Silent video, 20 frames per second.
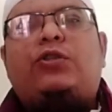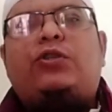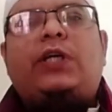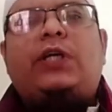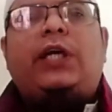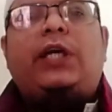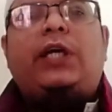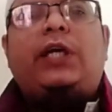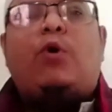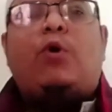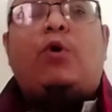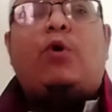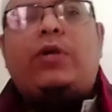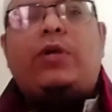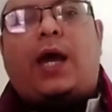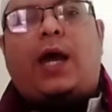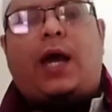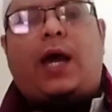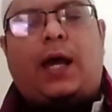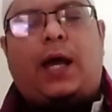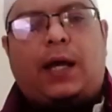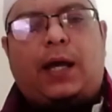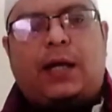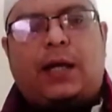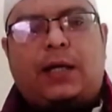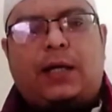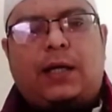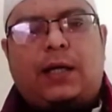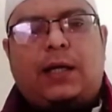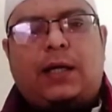Ketika ibunya mau
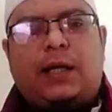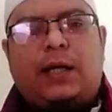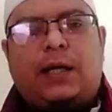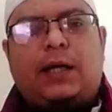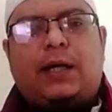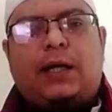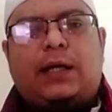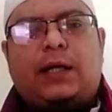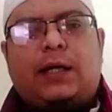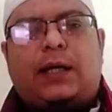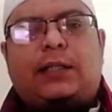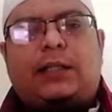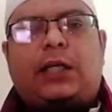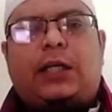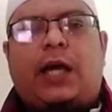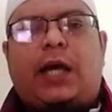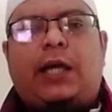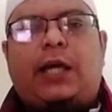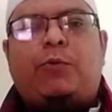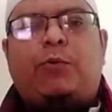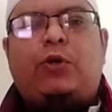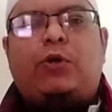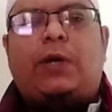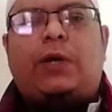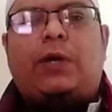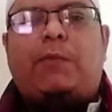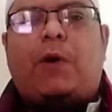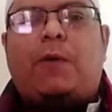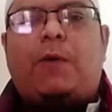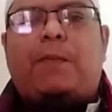makan disuapin oleh
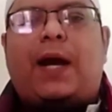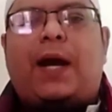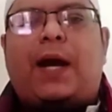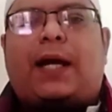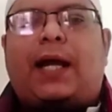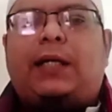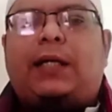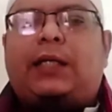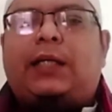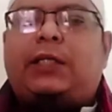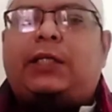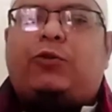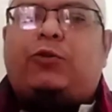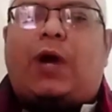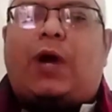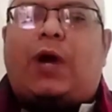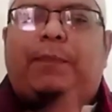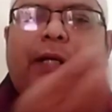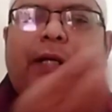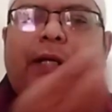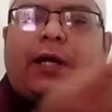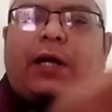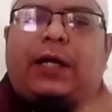ibunya, oleh Wes.